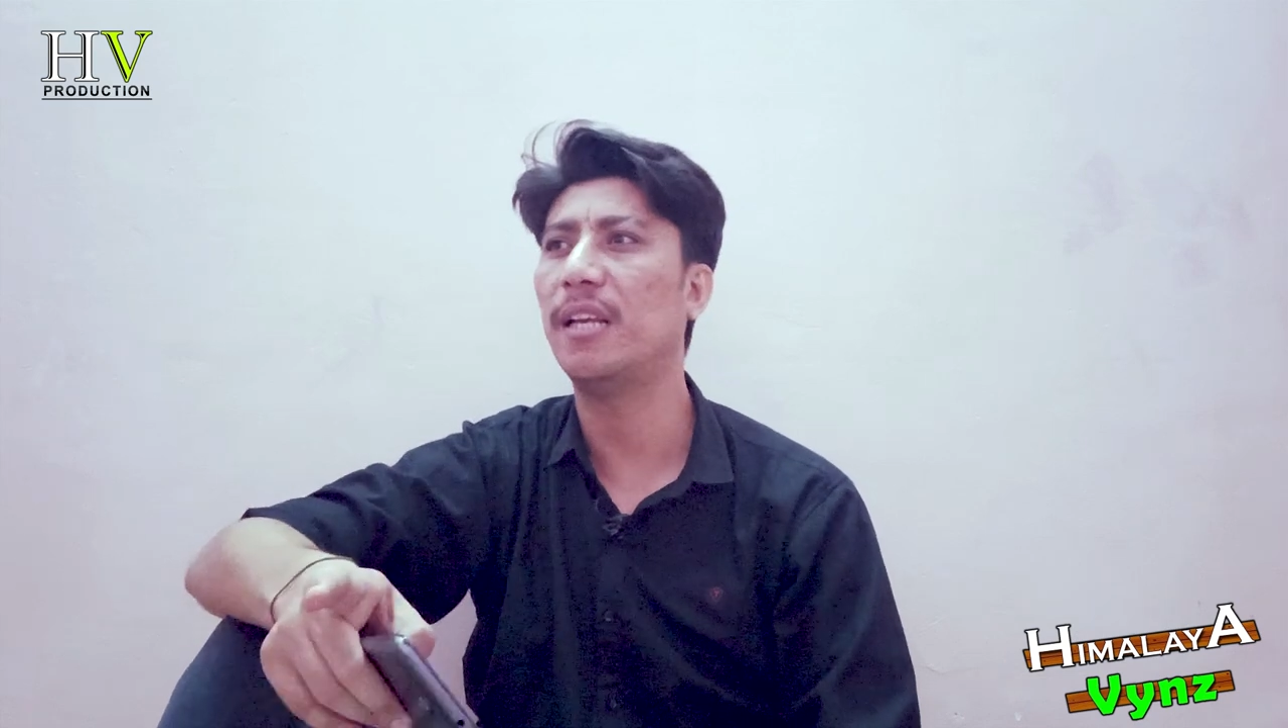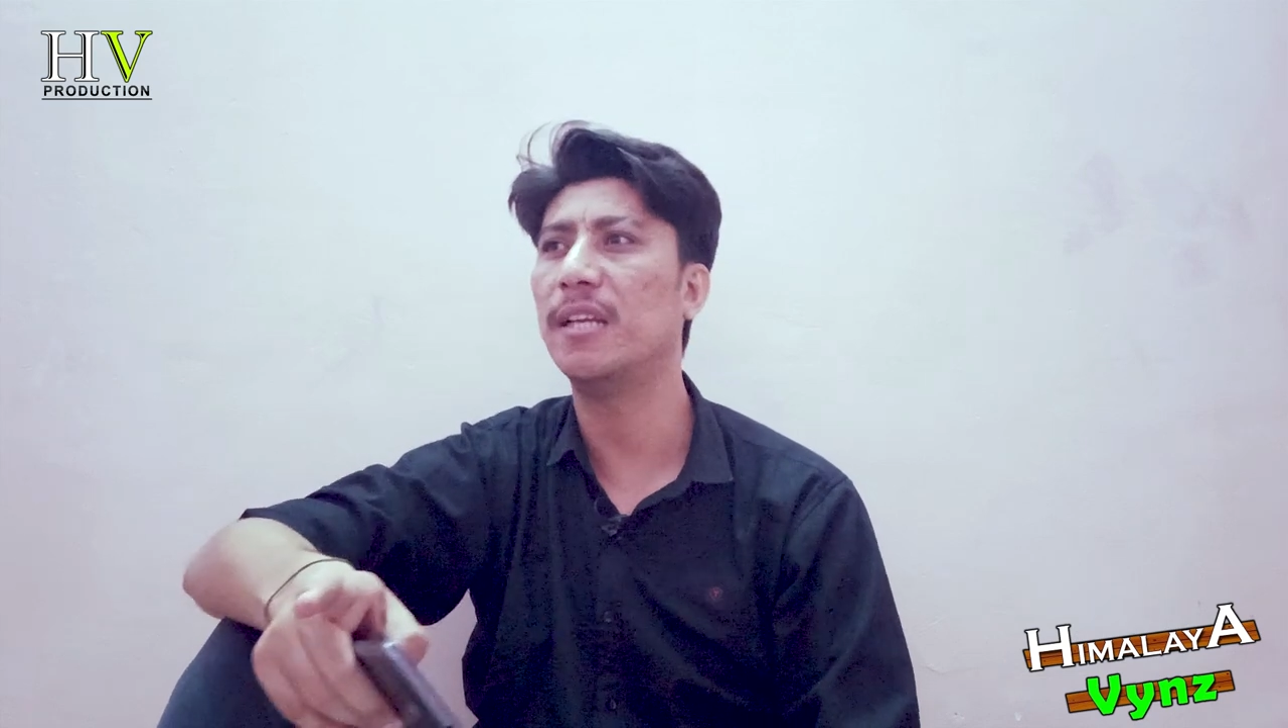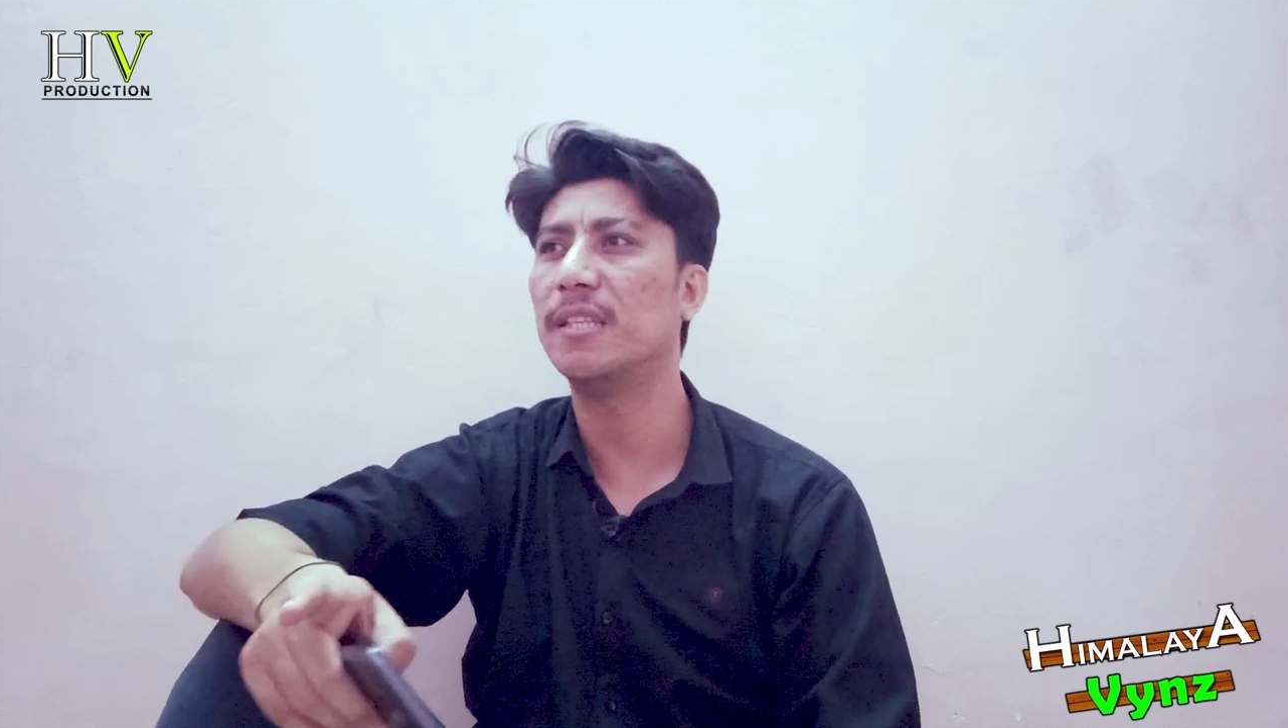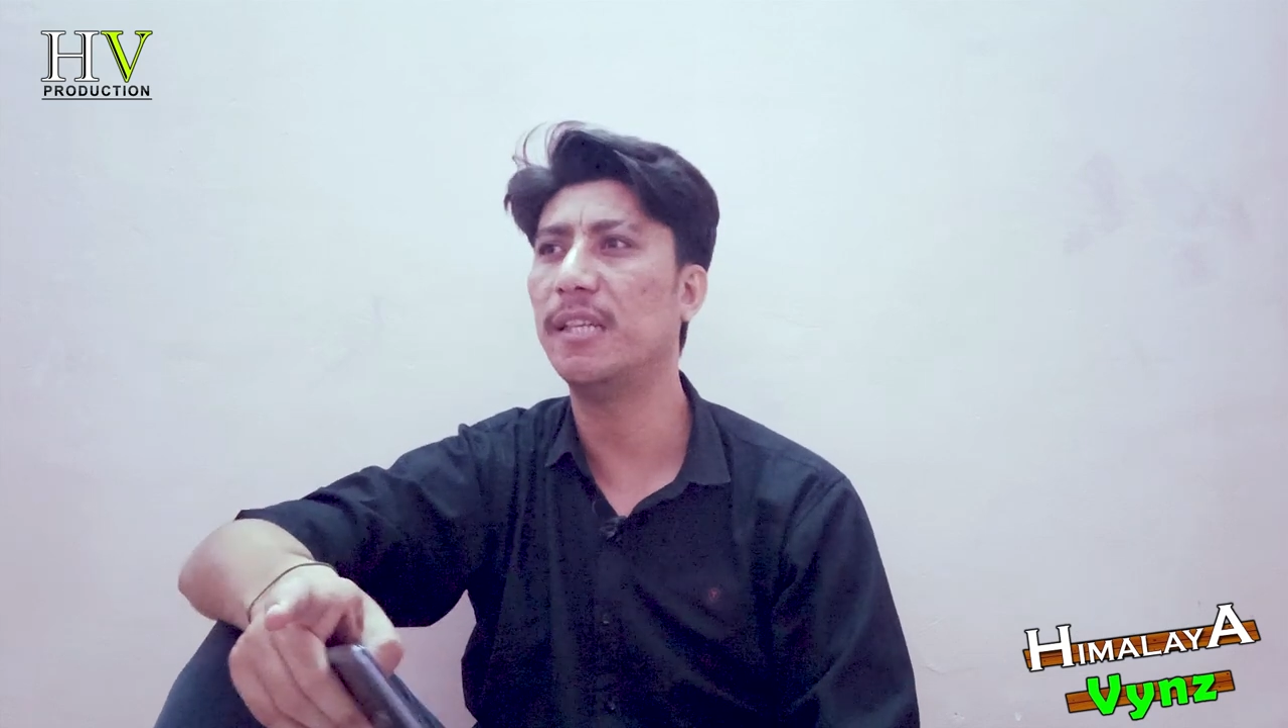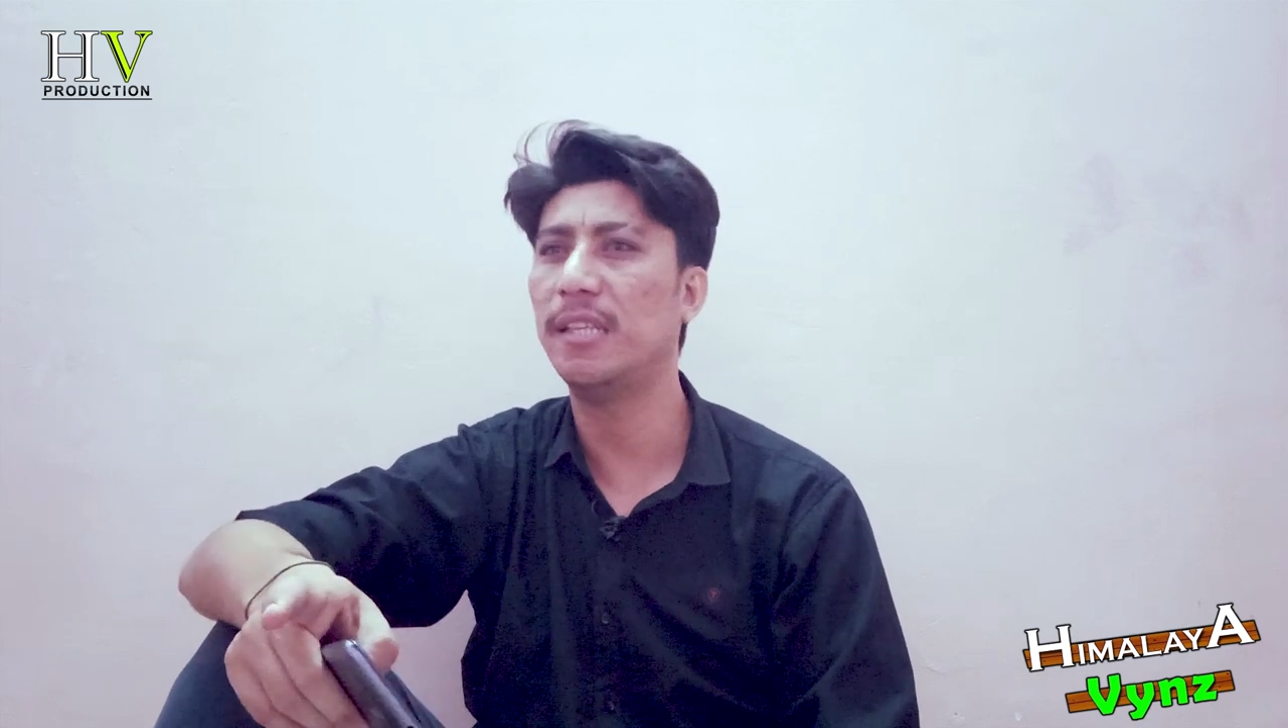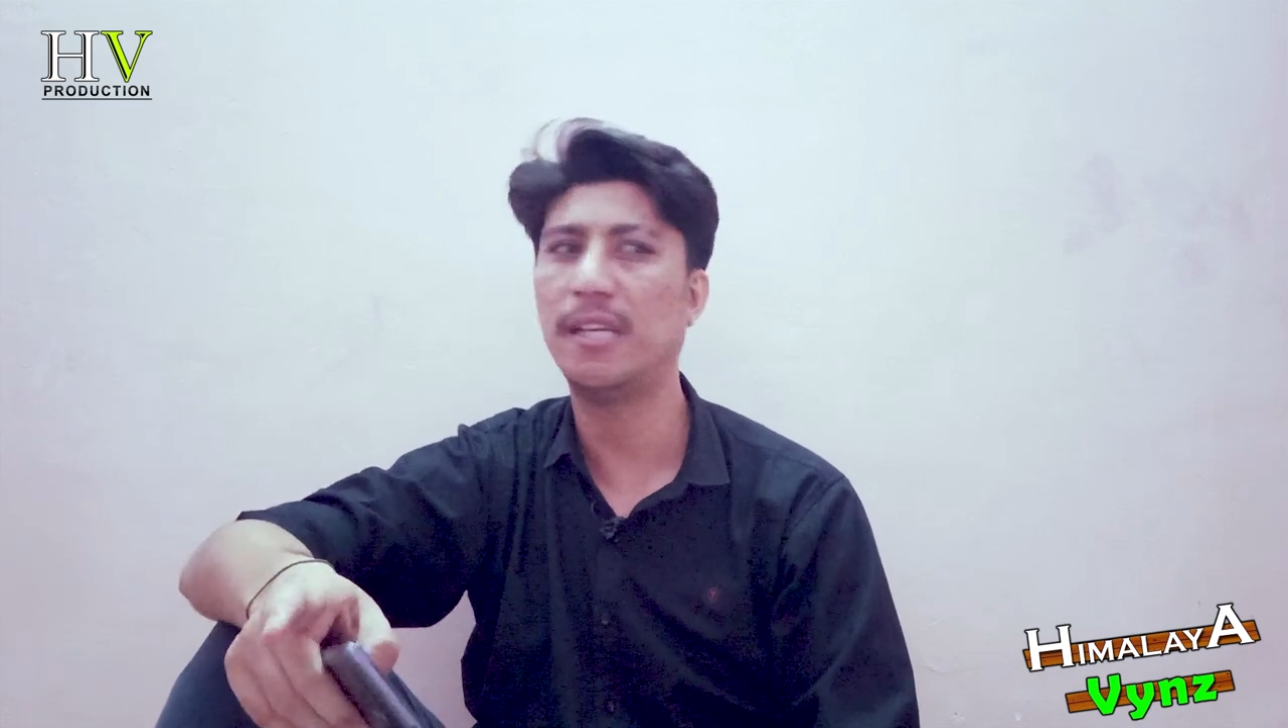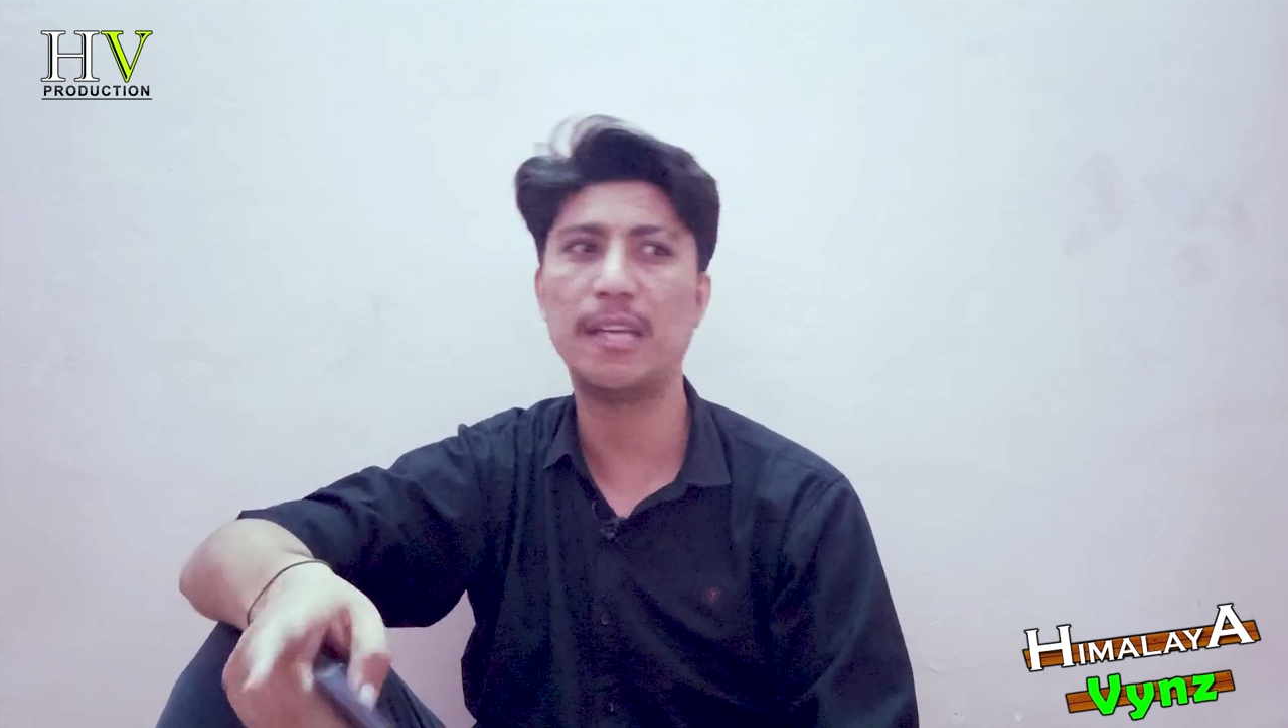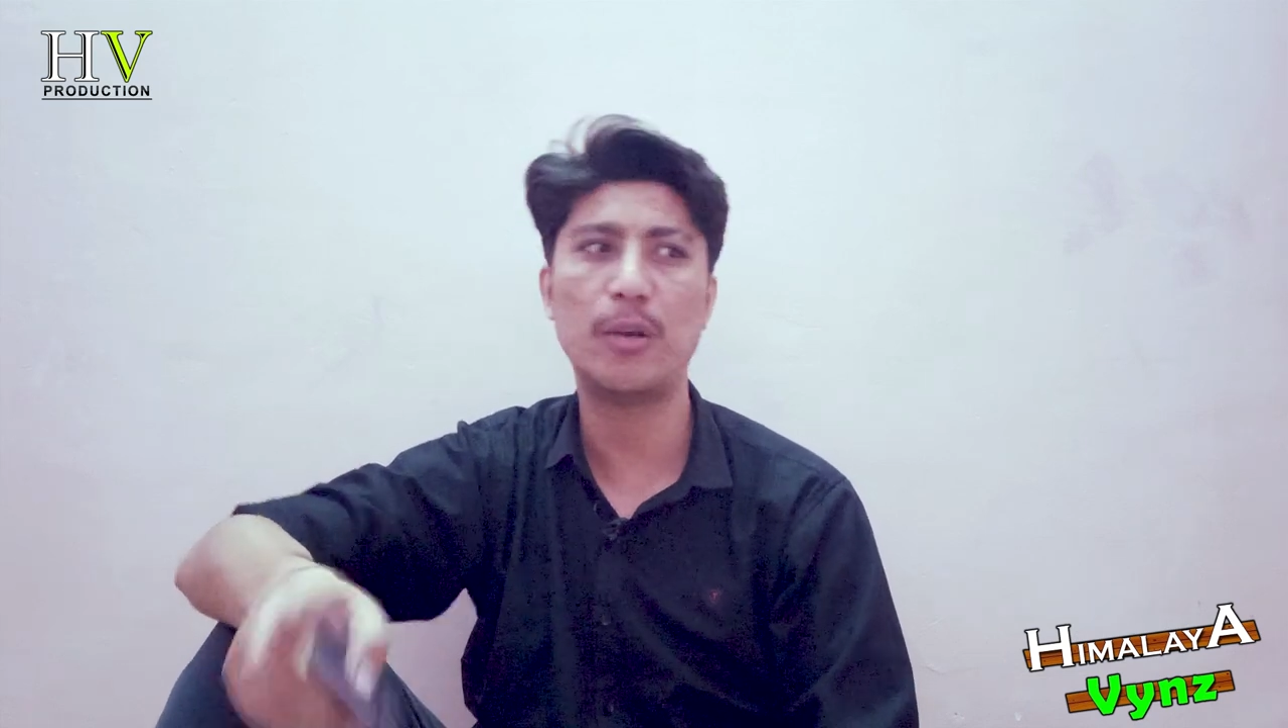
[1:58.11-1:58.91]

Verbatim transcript: देखना चाहिए